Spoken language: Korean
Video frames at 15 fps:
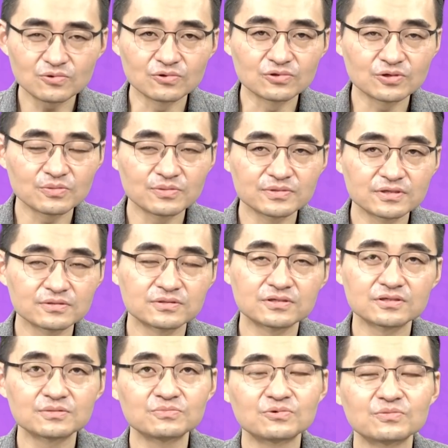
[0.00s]
어떻게 보면 이제
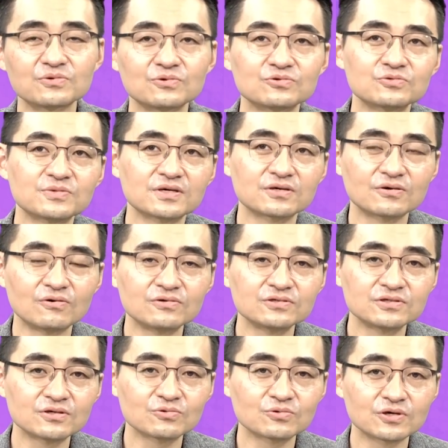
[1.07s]
지금 보면 요즘에
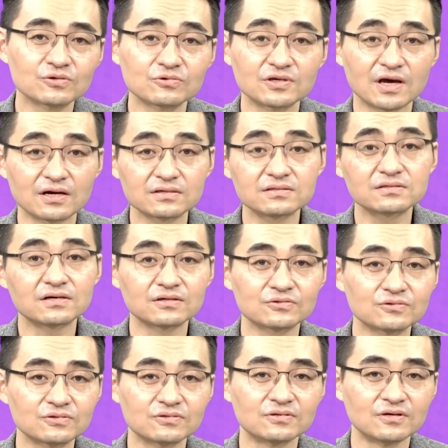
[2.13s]
경제도 계속
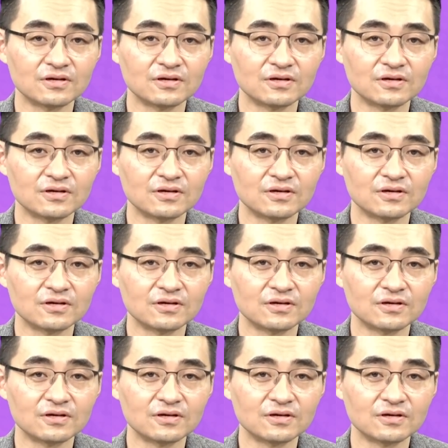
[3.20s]
양극화죠.